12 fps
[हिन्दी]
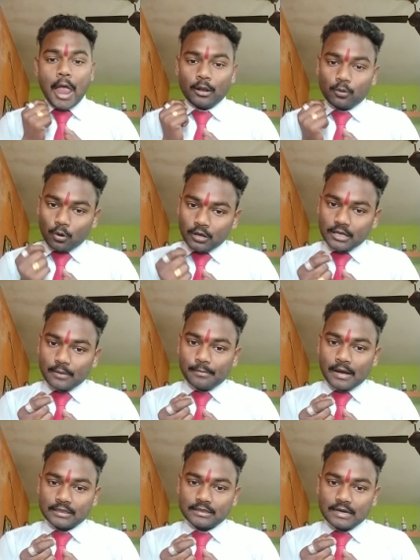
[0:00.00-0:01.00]
एल्कोहल की
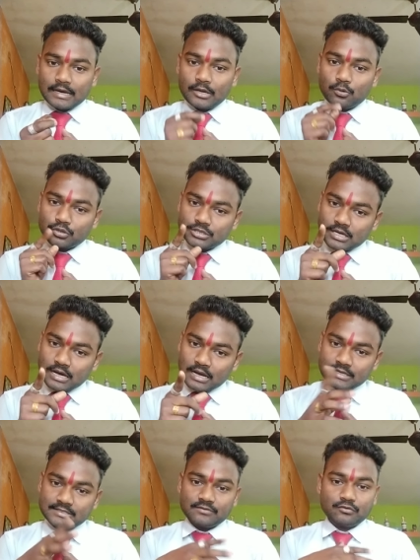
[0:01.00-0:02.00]
मात्रा गई उसके
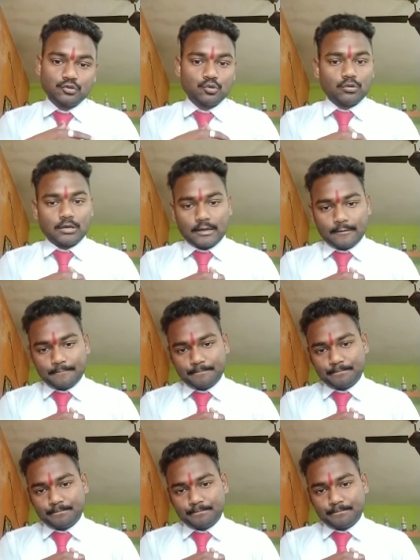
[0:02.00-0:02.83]
कारण से वो सो रहा है